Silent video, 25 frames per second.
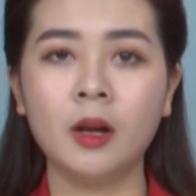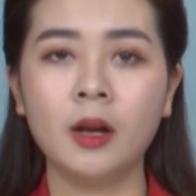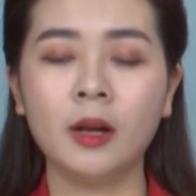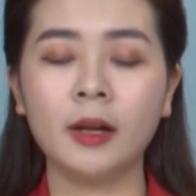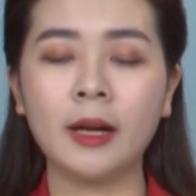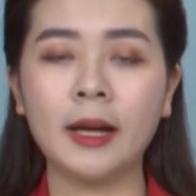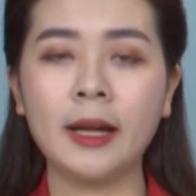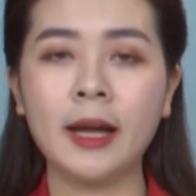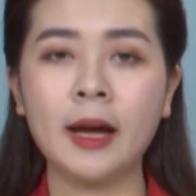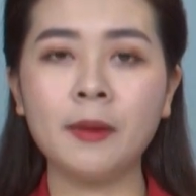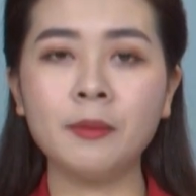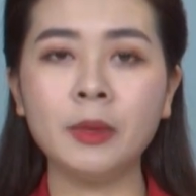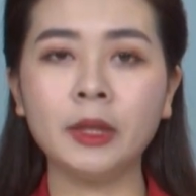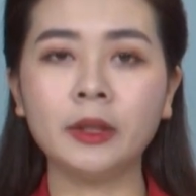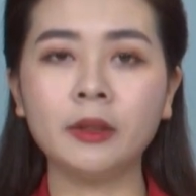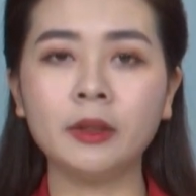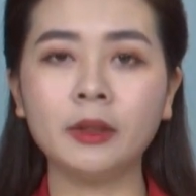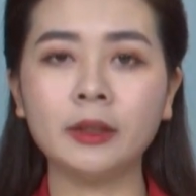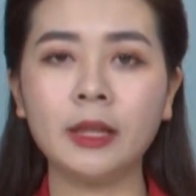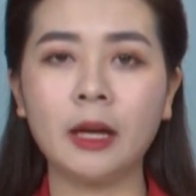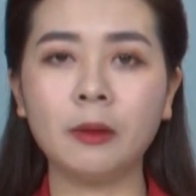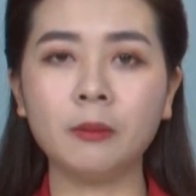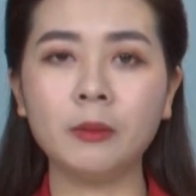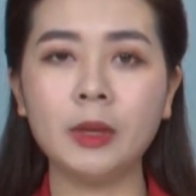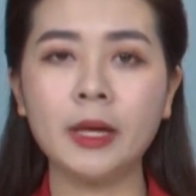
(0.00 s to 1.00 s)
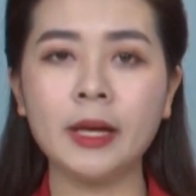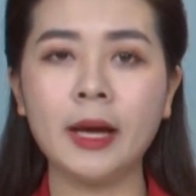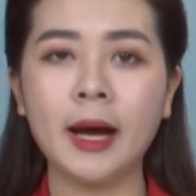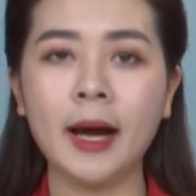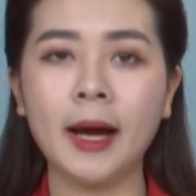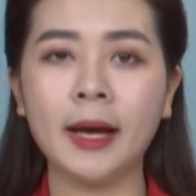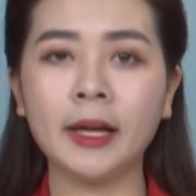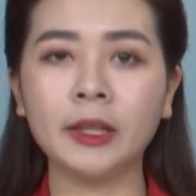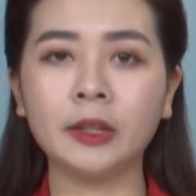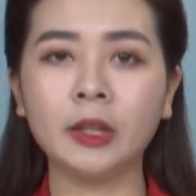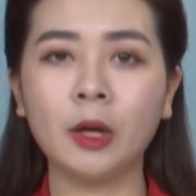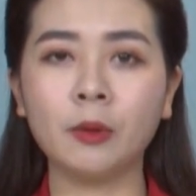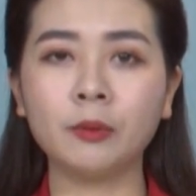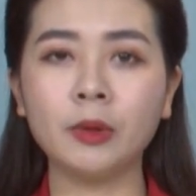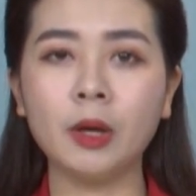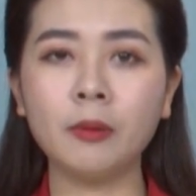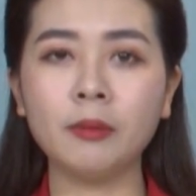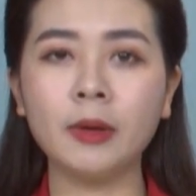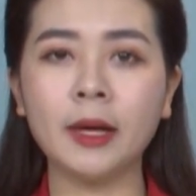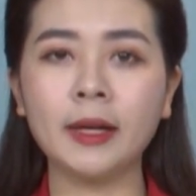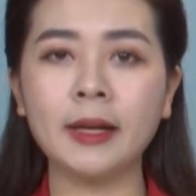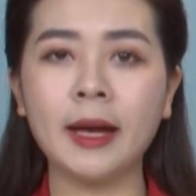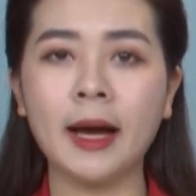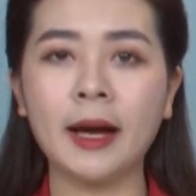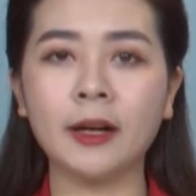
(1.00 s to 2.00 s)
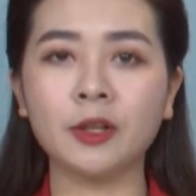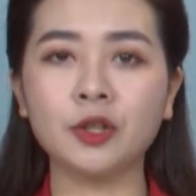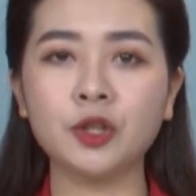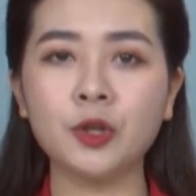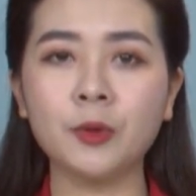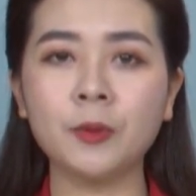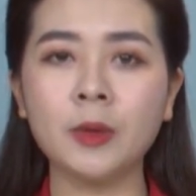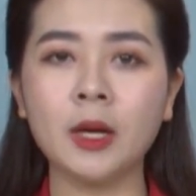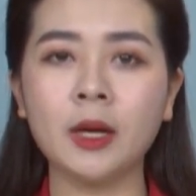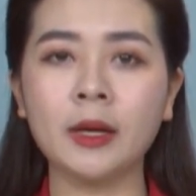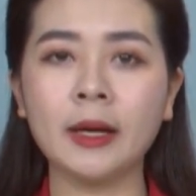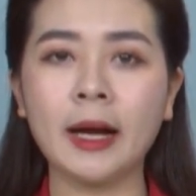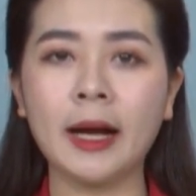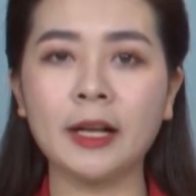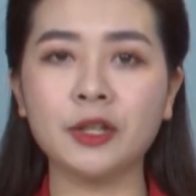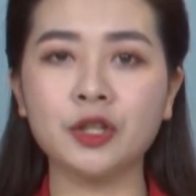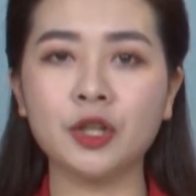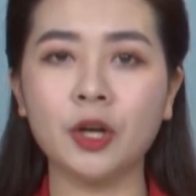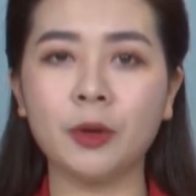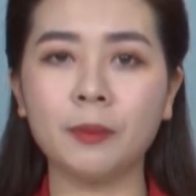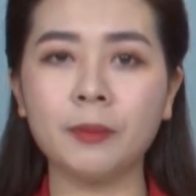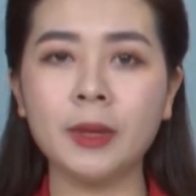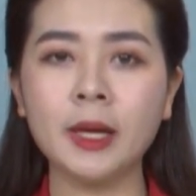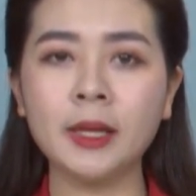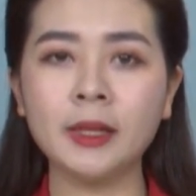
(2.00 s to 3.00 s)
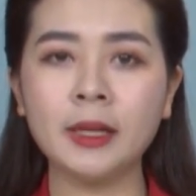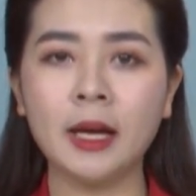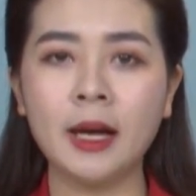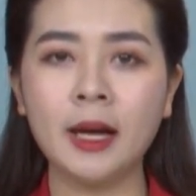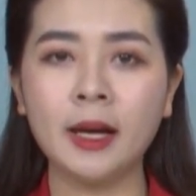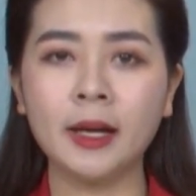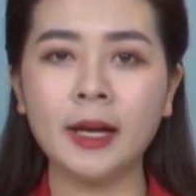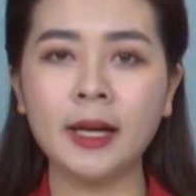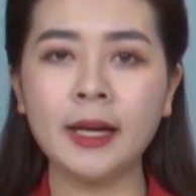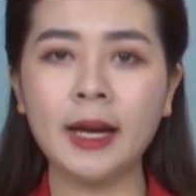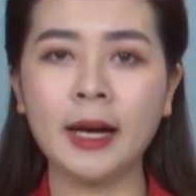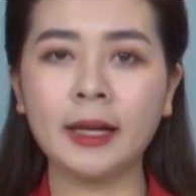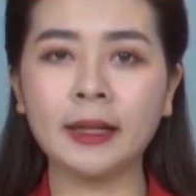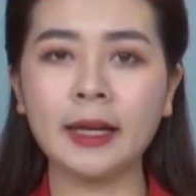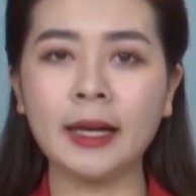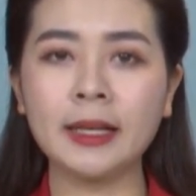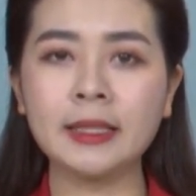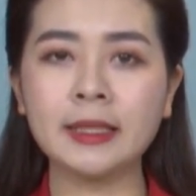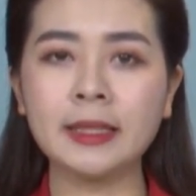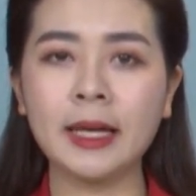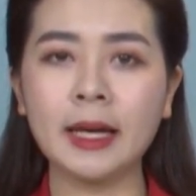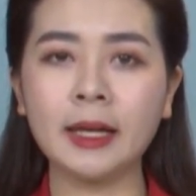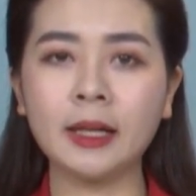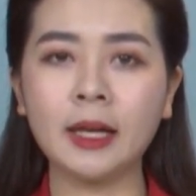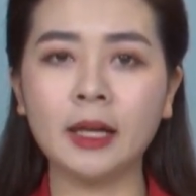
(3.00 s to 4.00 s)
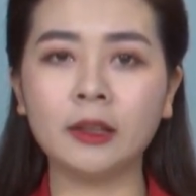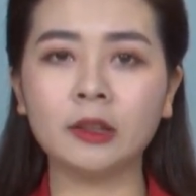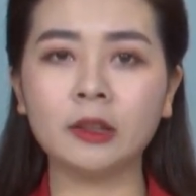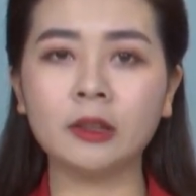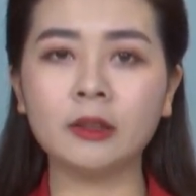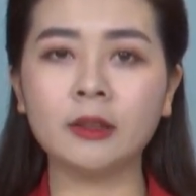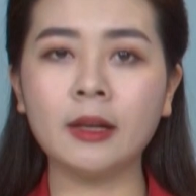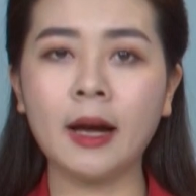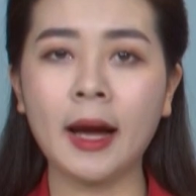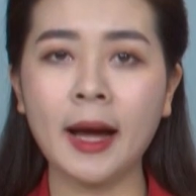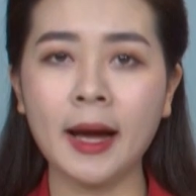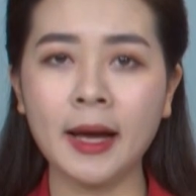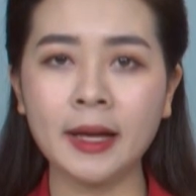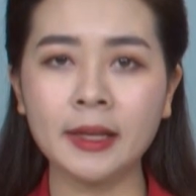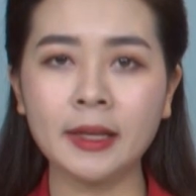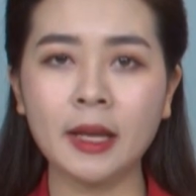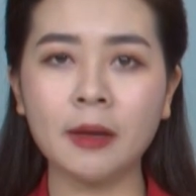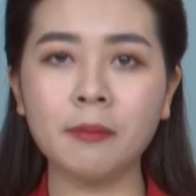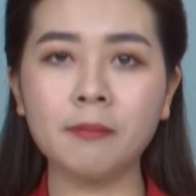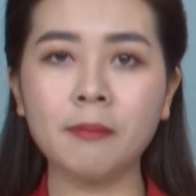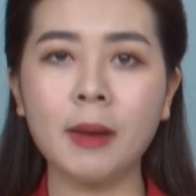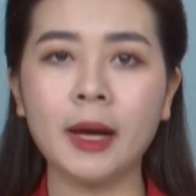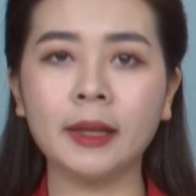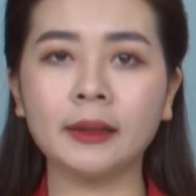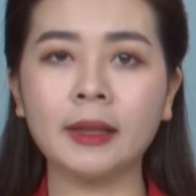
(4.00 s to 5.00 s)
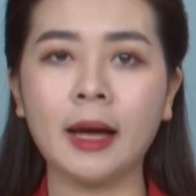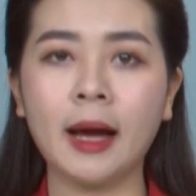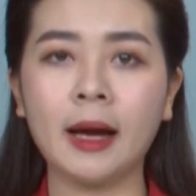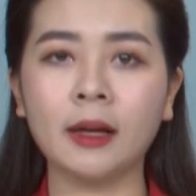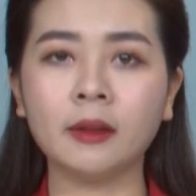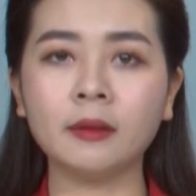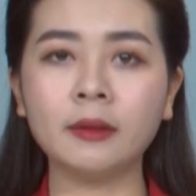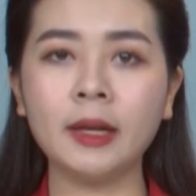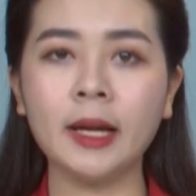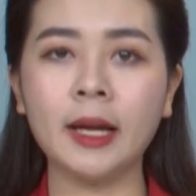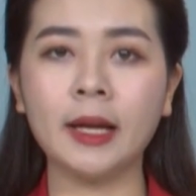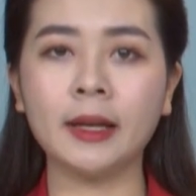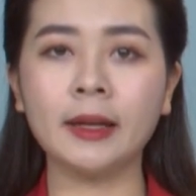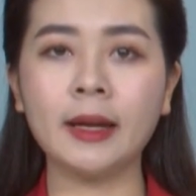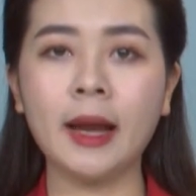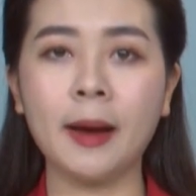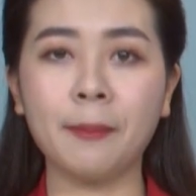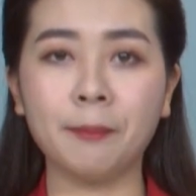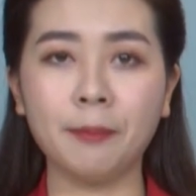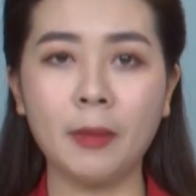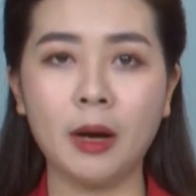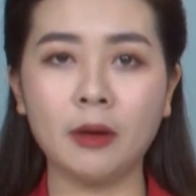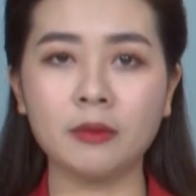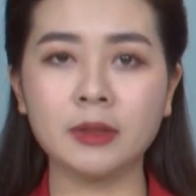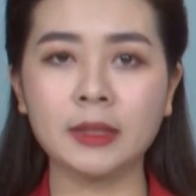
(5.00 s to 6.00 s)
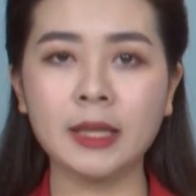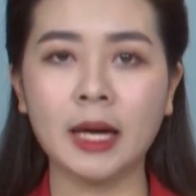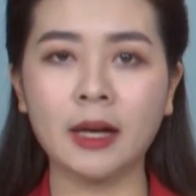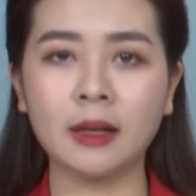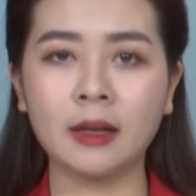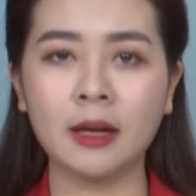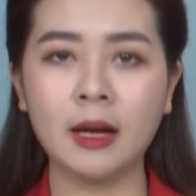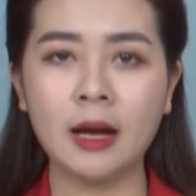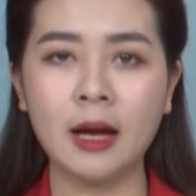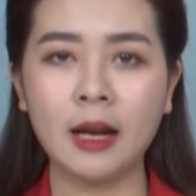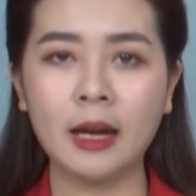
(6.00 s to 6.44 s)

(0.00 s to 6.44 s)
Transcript: Ngày 24 tháng 12, Thống đốc Ngân hàng Trung ương Nga cho biết ngân hàng này sẽ cần từ 2 đến 3 tháng để đảm bảo rằng